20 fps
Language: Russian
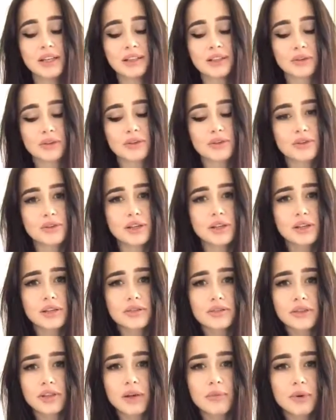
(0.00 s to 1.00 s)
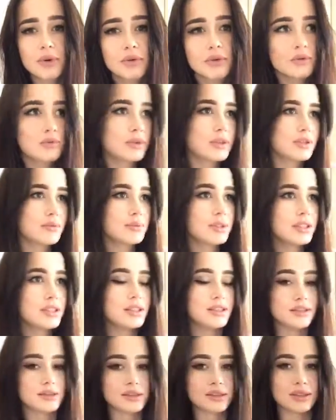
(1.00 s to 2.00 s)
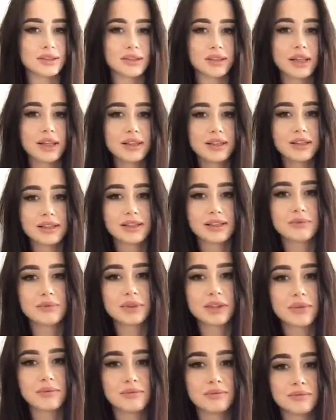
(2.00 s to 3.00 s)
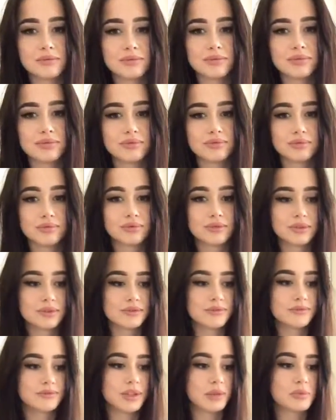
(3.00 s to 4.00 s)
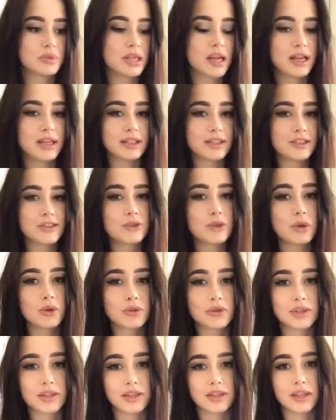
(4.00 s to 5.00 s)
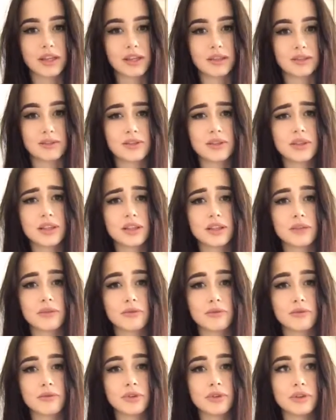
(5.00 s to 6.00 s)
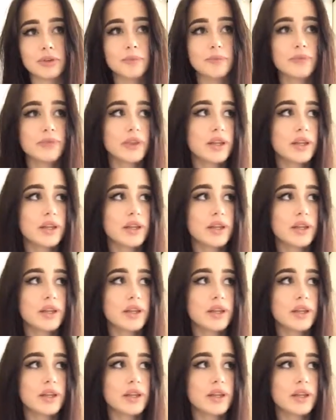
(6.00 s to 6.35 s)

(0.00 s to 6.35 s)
Такое ощущение, что я могу его изменить. Ладно, если бы там написали «ты толстая», да, действительно, это в